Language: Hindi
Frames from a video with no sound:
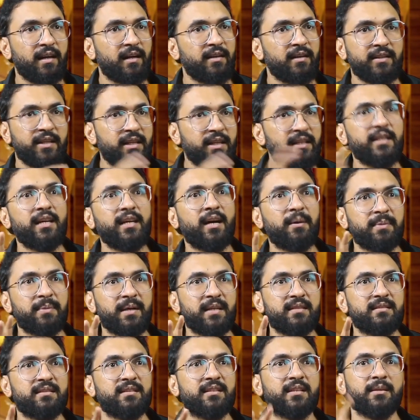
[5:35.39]
ये नहीं आप
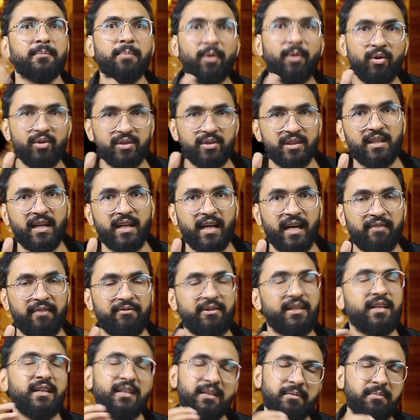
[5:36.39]
कह सकते कि बहुत ज़्यादा
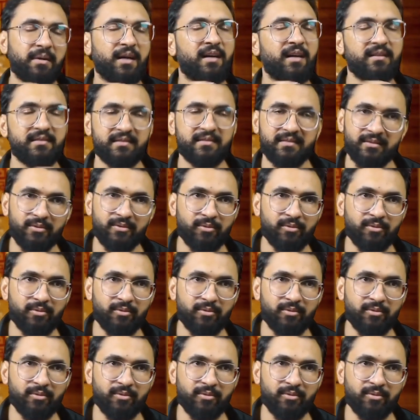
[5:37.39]
हैवी है नमाज